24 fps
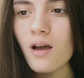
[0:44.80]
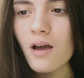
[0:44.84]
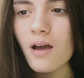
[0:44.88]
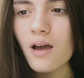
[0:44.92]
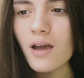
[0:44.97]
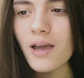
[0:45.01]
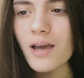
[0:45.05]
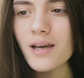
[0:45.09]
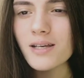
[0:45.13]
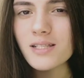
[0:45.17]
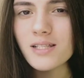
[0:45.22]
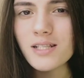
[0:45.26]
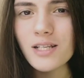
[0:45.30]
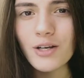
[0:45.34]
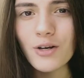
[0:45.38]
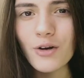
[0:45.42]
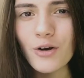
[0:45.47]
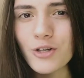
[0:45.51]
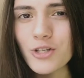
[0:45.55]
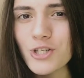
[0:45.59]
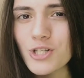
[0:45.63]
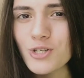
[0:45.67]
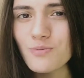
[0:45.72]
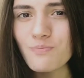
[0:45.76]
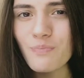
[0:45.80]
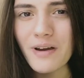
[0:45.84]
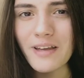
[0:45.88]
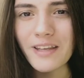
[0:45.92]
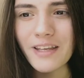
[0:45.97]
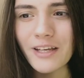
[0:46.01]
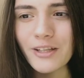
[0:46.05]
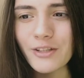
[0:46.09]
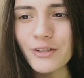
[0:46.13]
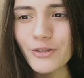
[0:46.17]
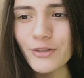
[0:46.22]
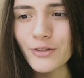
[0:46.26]
Если хочешь
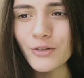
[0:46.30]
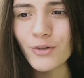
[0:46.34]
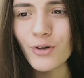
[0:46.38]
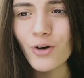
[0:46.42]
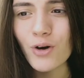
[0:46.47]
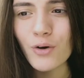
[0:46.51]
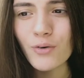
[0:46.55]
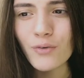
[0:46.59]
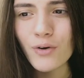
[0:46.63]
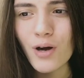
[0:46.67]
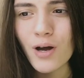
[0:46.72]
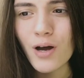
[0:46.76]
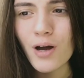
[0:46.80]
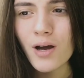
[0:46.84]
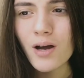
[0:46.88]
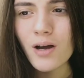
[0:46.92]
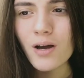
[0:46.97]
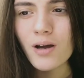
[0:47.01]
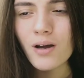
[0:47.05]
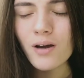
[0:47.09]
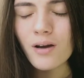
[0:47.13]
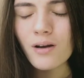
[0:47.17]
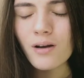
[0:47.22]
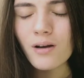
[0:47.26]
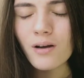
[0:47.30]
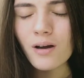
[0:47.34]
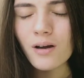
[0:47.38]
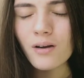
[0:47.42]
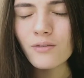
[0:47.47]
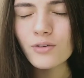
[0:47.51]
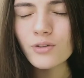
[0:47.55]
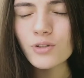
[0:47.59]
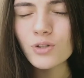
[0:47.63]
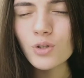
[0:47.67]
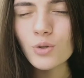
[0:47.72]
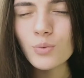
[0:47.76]
понять другого,
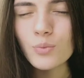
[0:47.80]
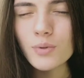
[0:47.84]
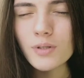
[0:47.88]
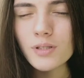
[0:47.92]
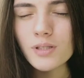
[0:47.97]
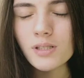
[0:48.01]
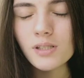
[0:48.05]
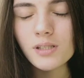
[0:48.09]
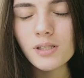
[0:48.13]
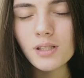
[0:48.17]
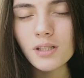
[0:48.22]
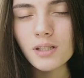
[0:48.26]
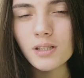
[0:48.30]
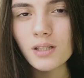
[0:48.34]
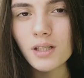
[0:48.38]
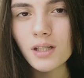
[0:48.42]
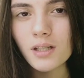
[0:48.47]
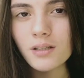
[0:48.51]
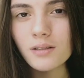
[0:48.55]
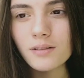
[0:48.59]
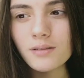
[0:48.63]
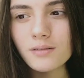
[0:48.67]
вглубь иди тогда,